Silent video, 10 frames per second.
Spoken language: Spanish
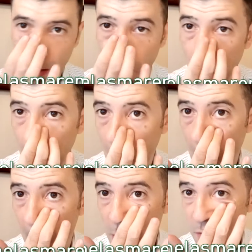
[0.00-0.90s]
Eh, la
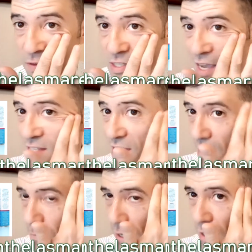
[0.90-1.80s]
razón es sencilla.
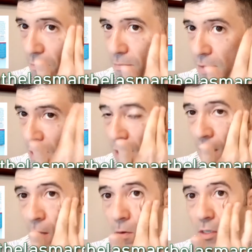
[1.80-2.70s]
Cuando lo vamos a
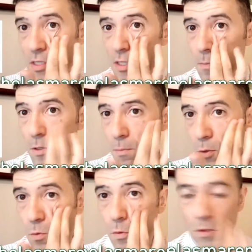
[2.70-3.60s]
aplicar sobre los
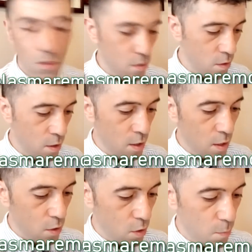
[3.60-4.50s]
anterasma,
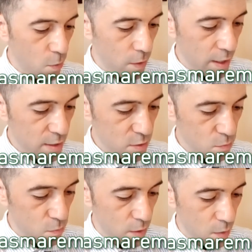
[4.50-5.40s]
esto
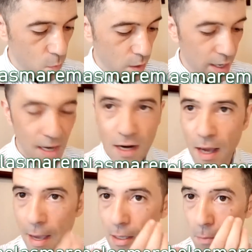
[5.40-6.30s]
hace que no
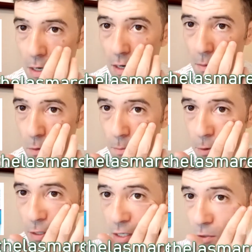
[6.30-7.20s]
hay gotas,
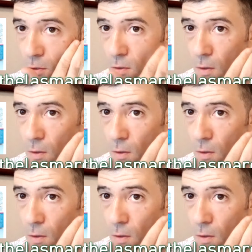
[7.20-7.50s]
entonces